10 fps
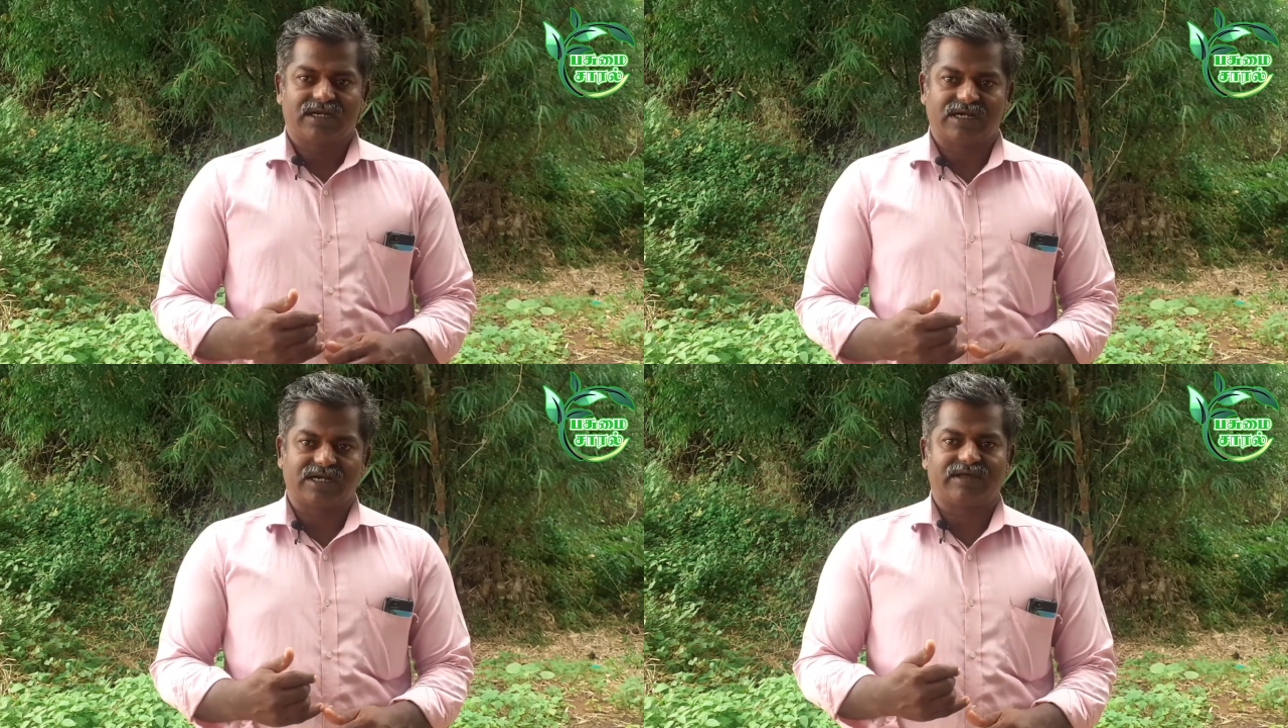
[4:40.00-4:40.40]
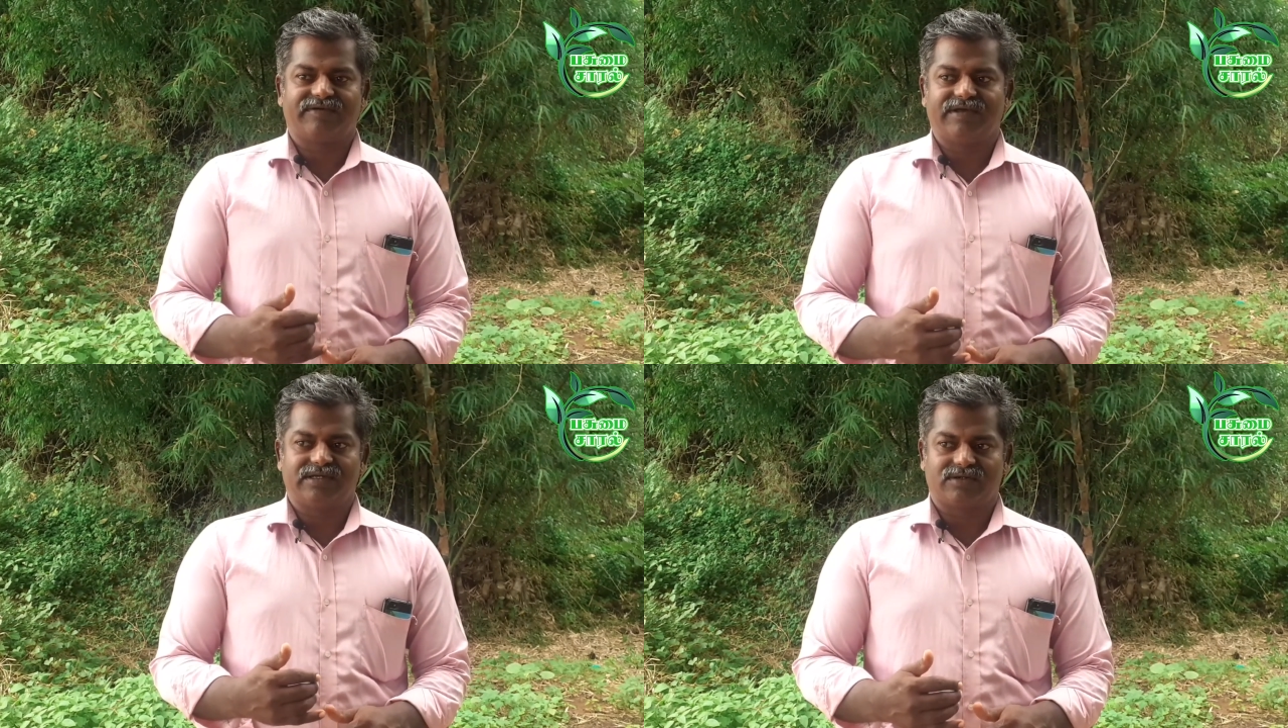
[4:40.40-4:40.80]

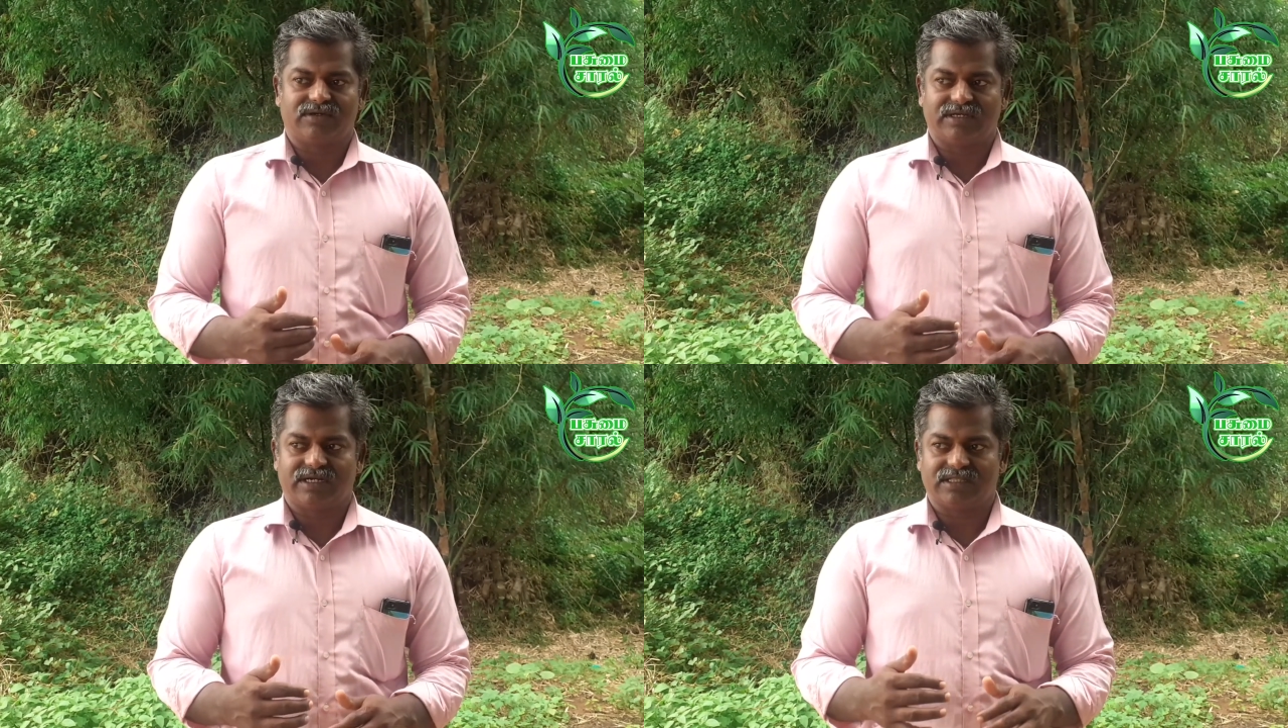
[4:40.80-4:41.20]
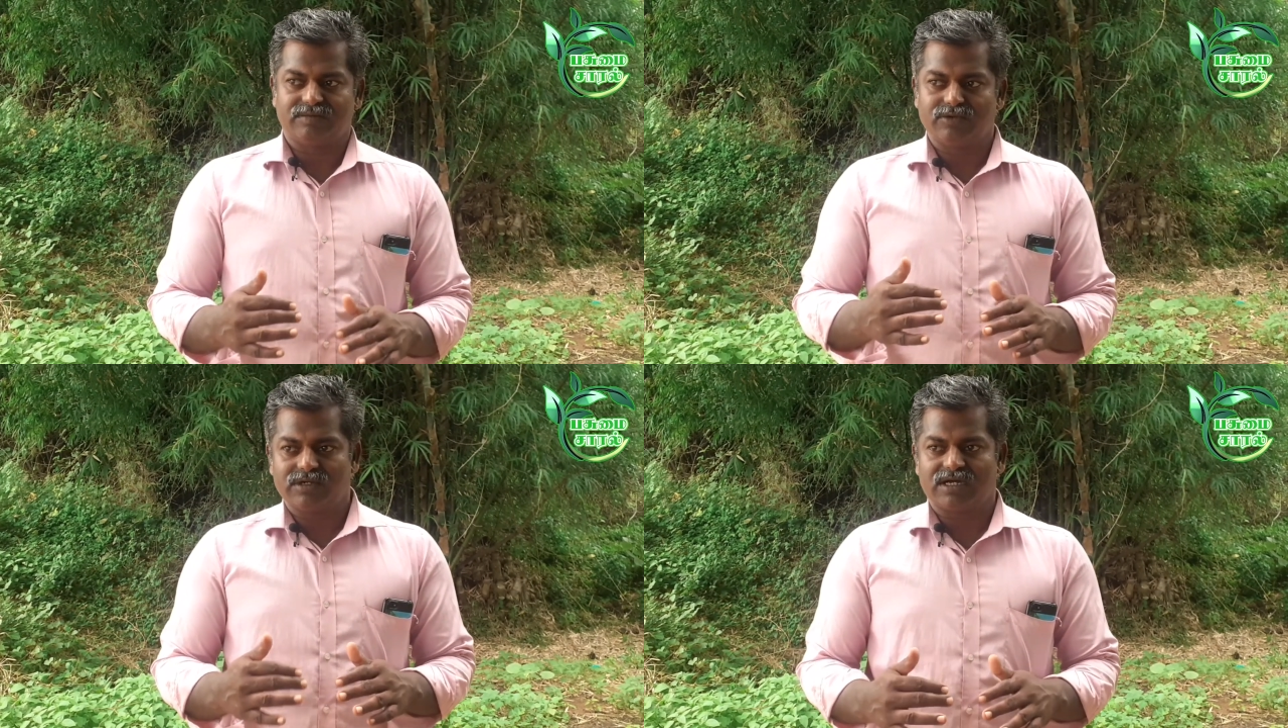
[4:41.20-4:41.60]
நன்றாகவே இருக்கும் ஏன்னா இந்த
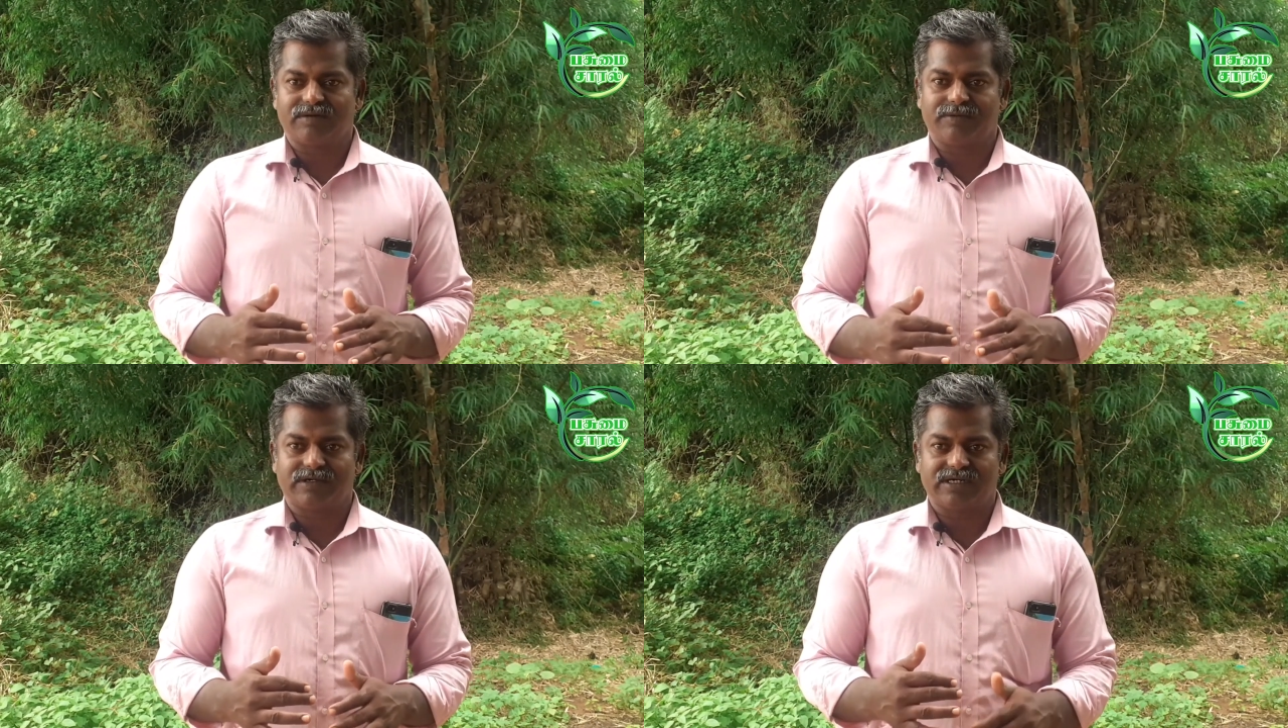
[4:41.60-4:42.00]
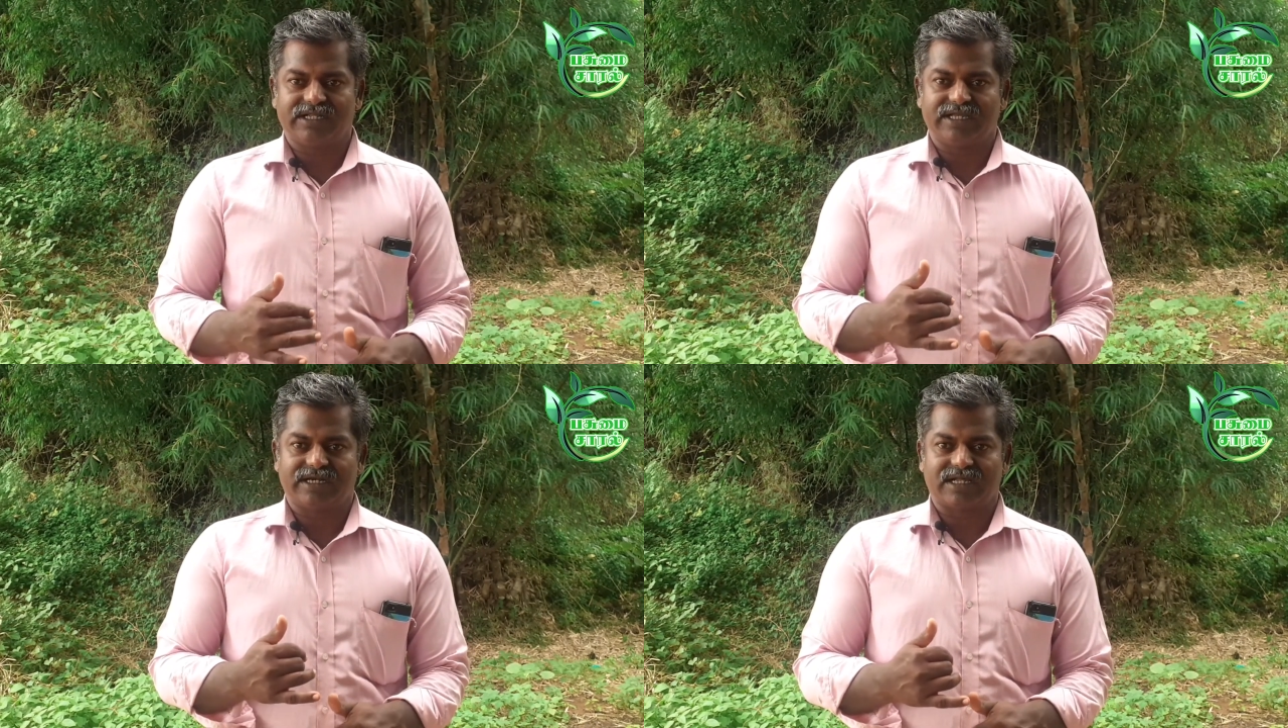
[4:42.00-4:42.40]
மூடாக்கு போட்டு நீங்கள்